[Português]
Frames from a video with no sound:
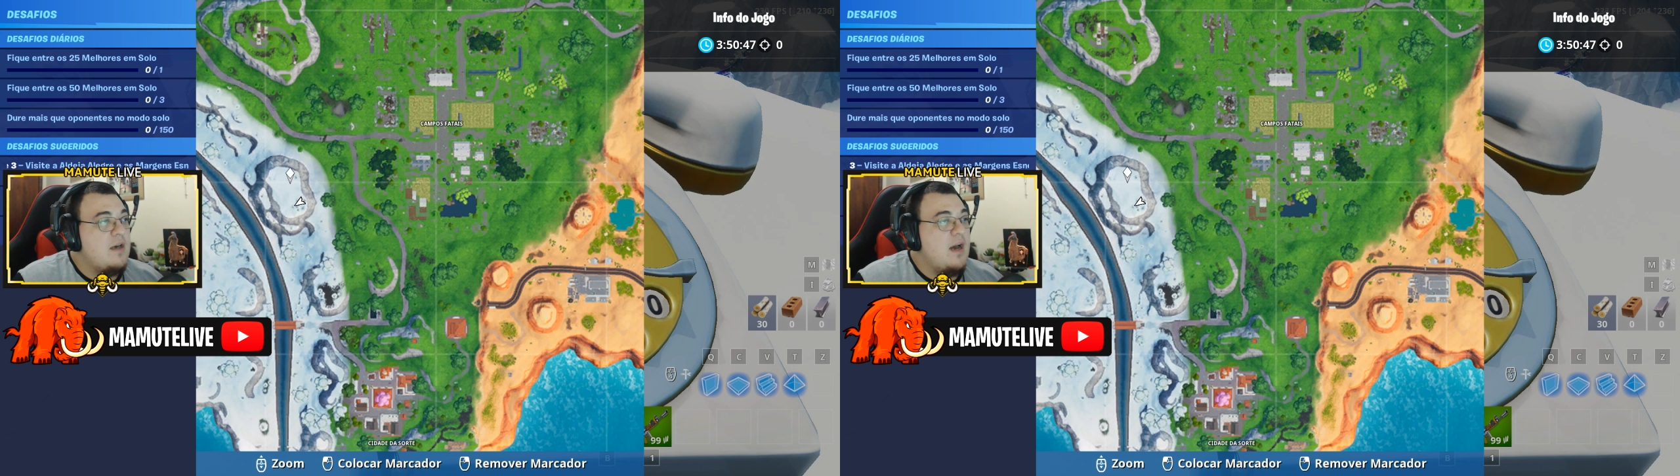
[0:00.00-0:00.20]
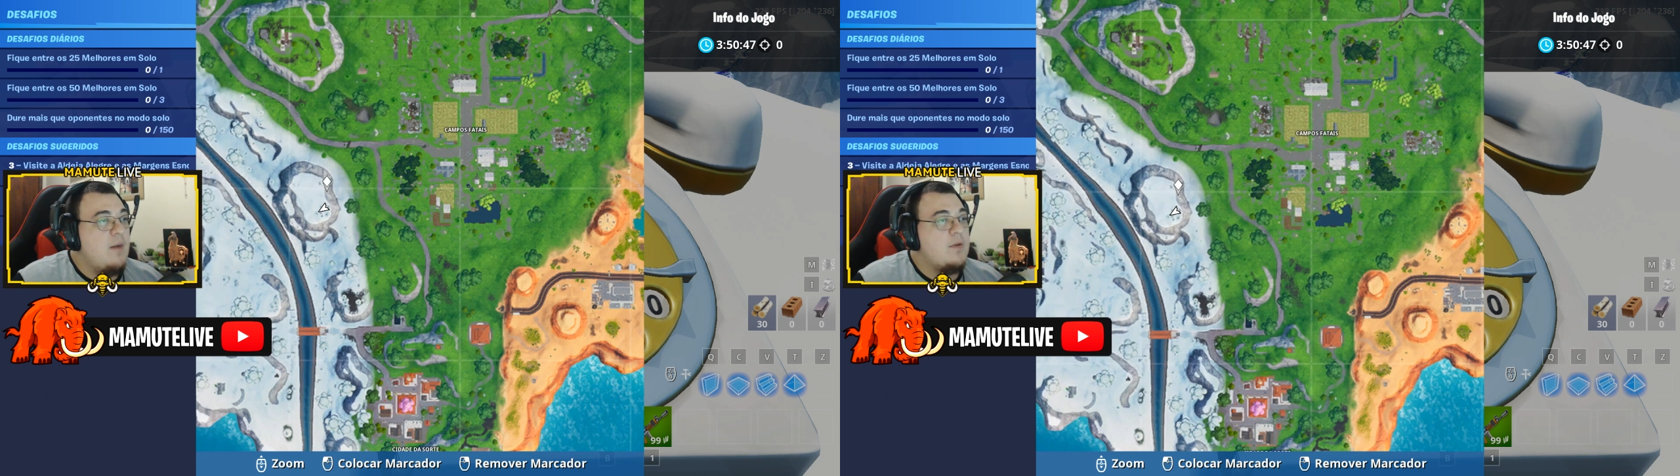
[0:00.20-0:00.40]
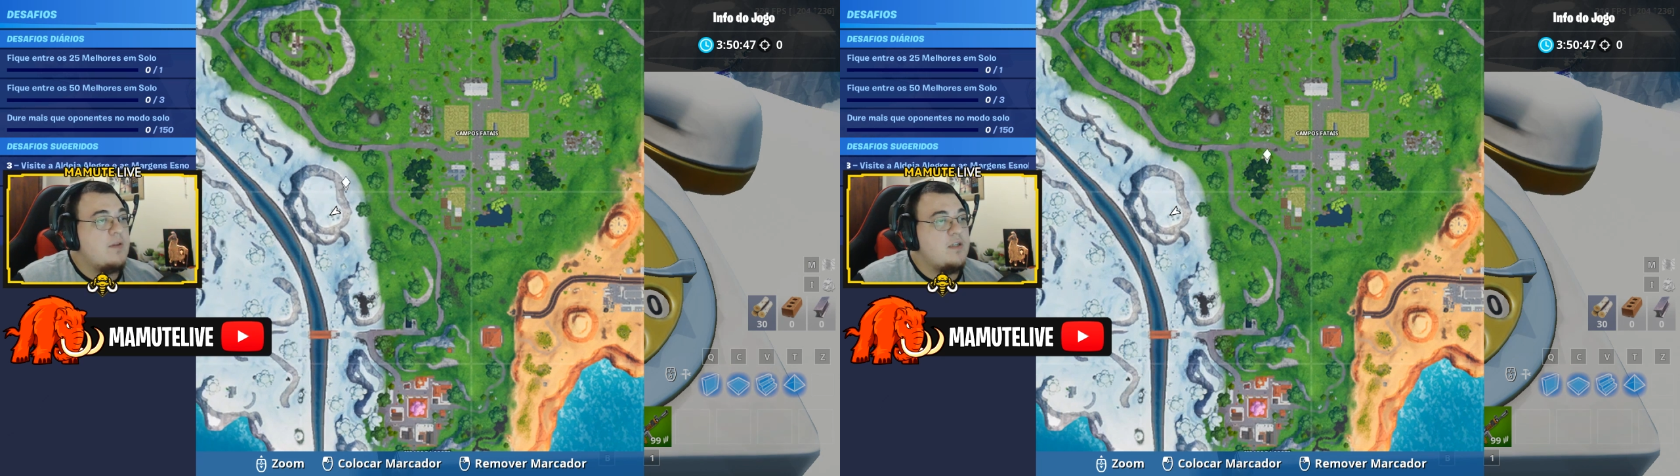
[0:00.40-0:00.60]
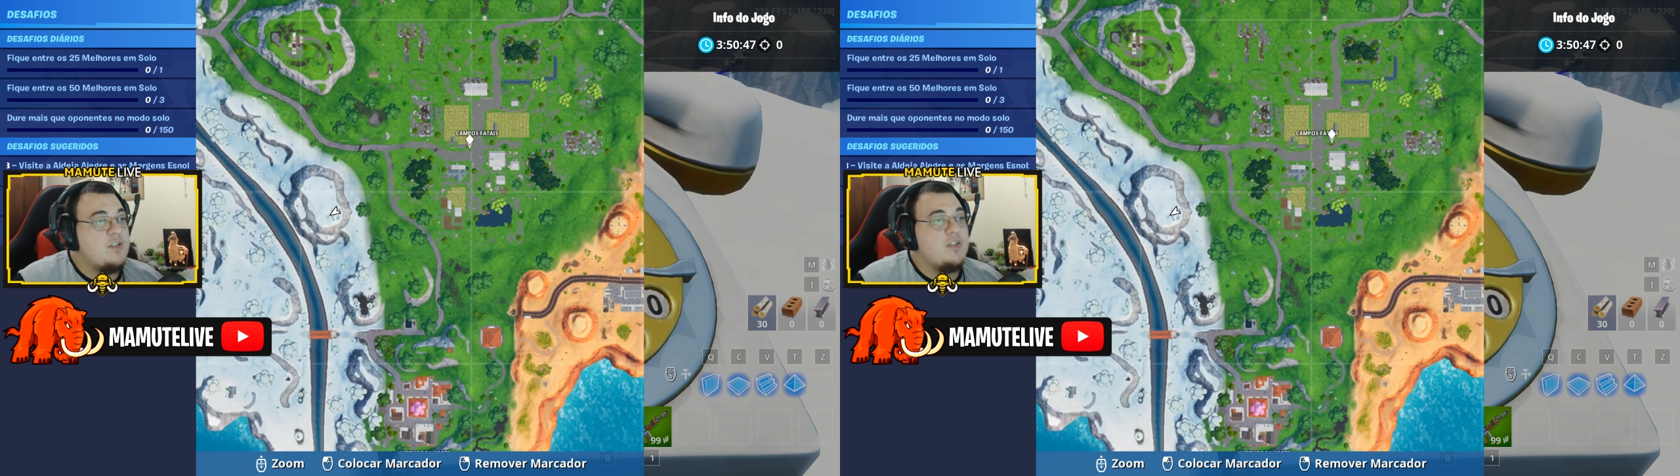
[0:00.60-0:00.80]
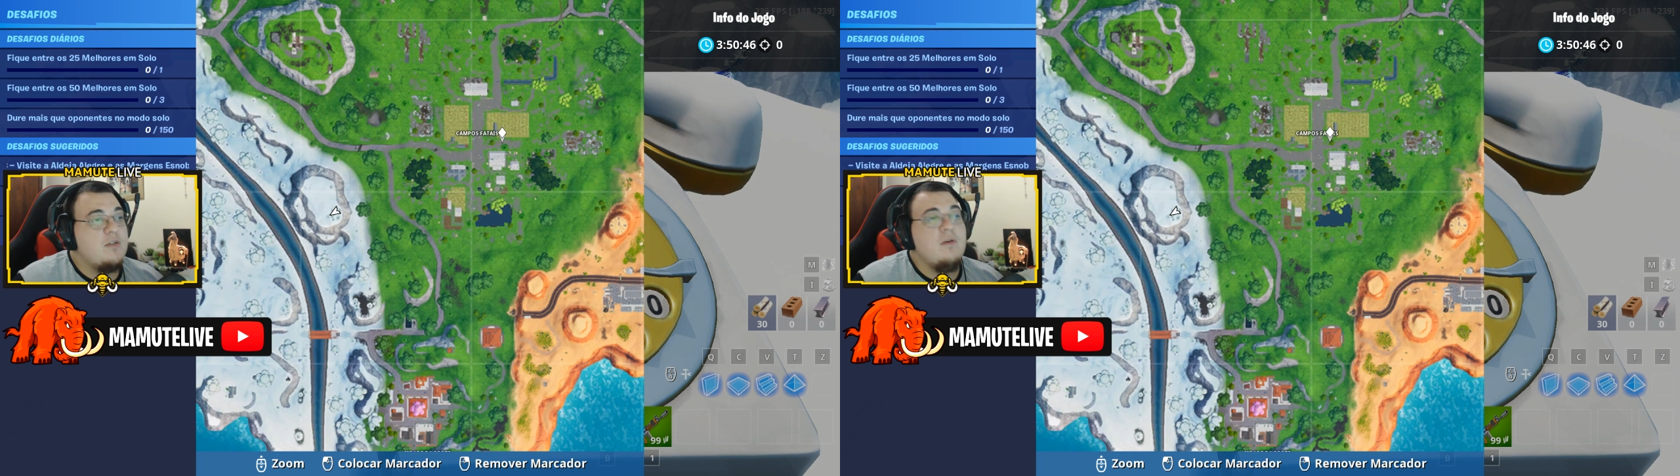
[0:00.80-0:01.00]
É uma montanha de
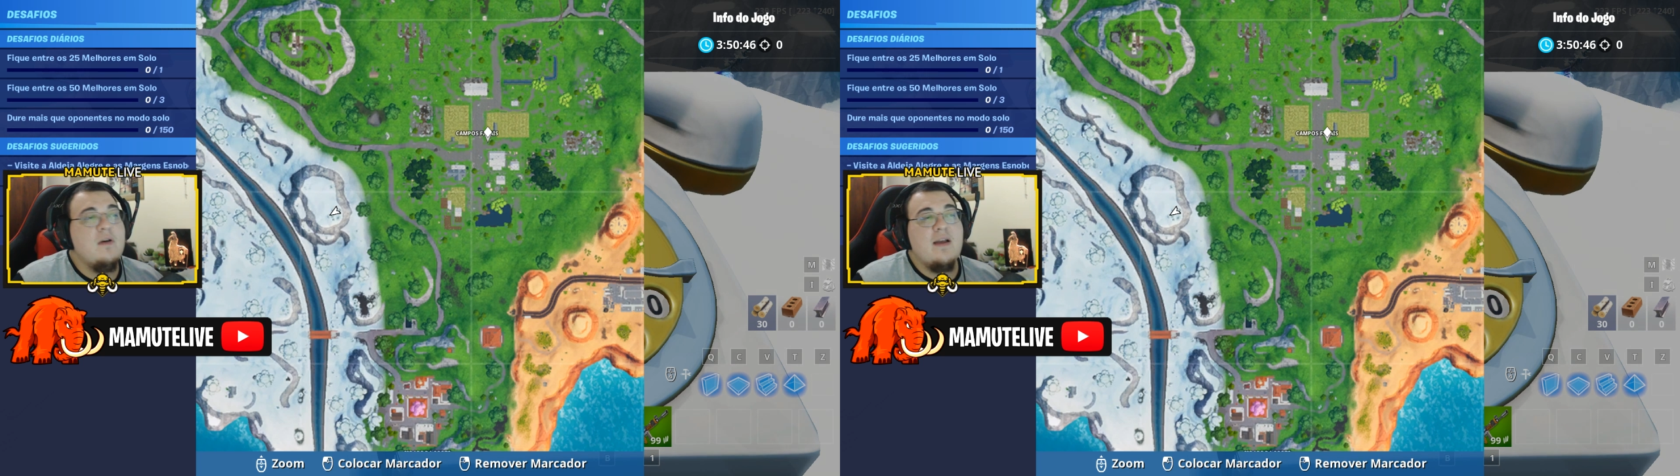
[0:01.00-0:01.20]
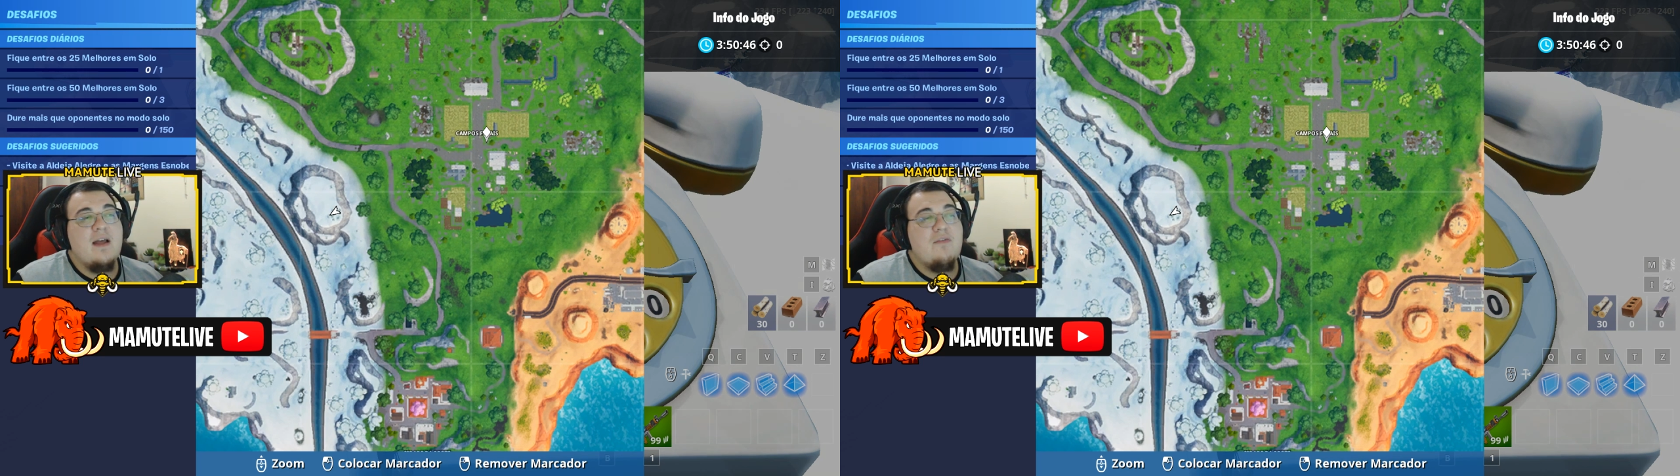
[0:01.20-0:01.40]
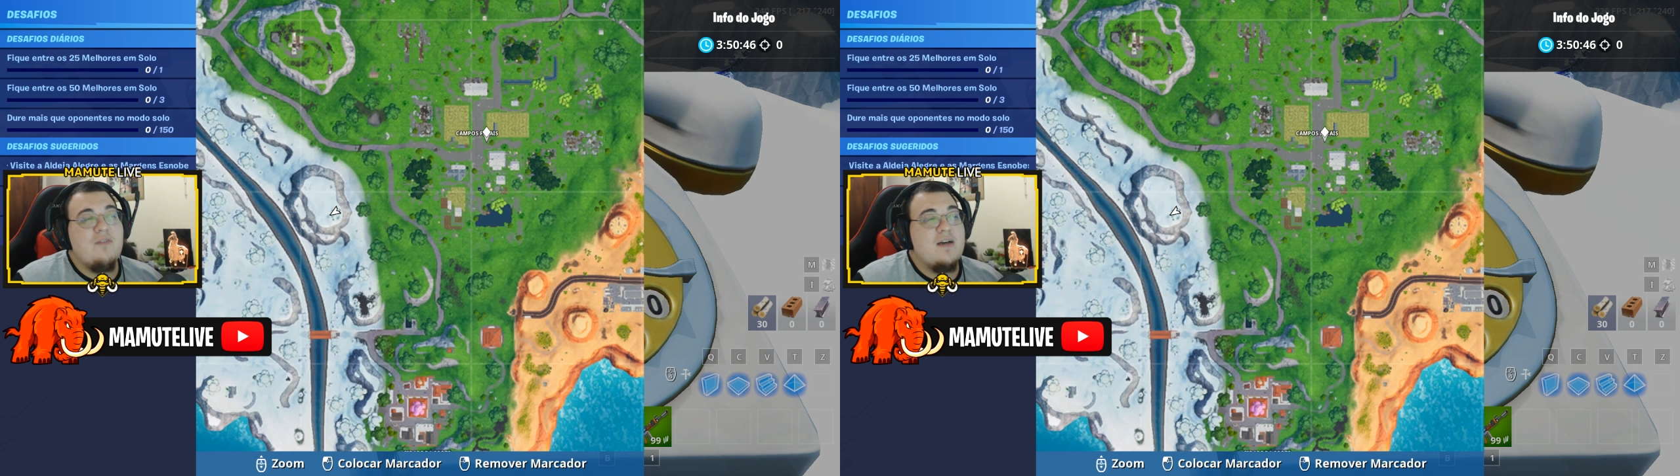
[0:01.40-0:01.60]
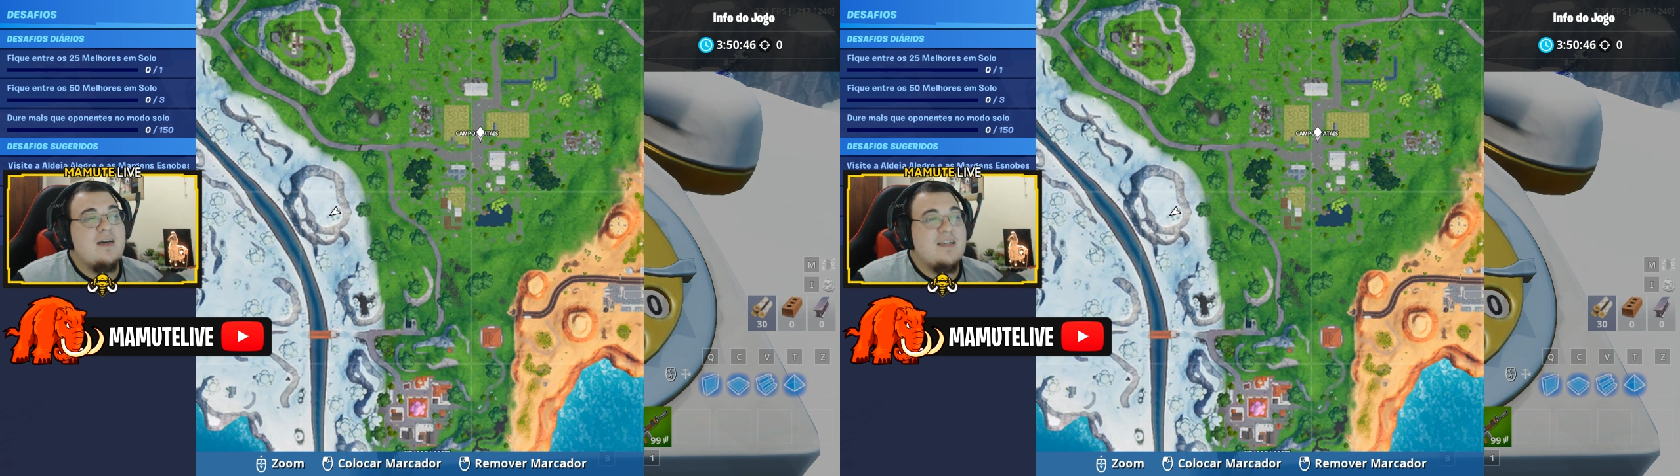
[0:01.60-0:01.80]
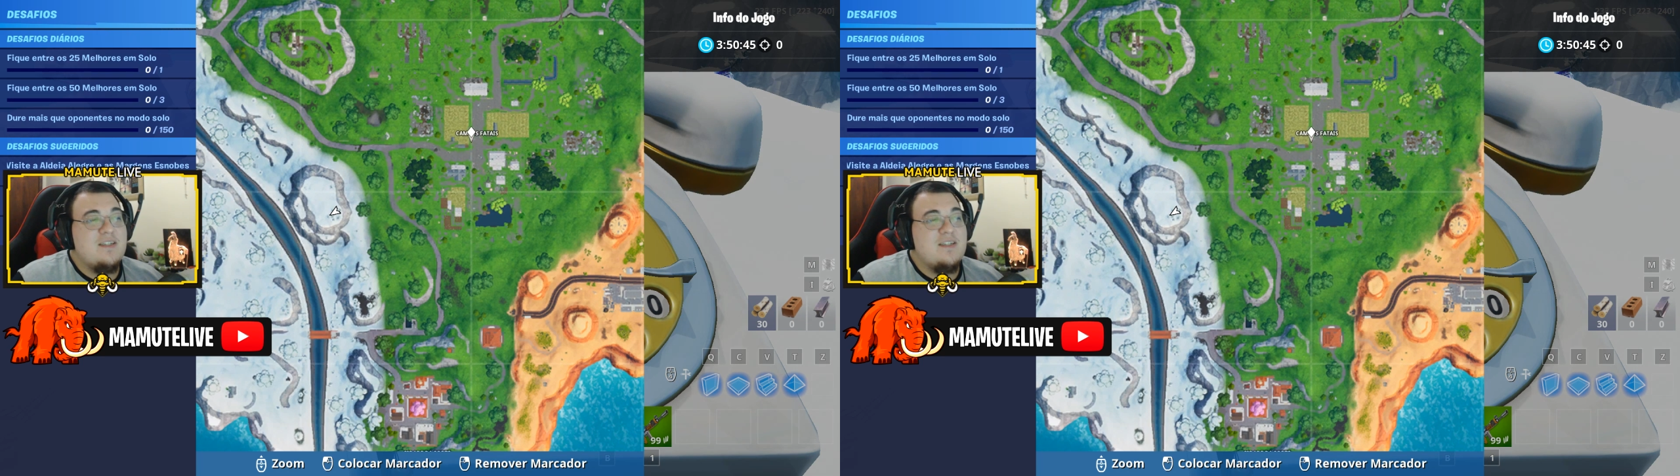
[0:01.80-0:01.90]
gelo que ela fica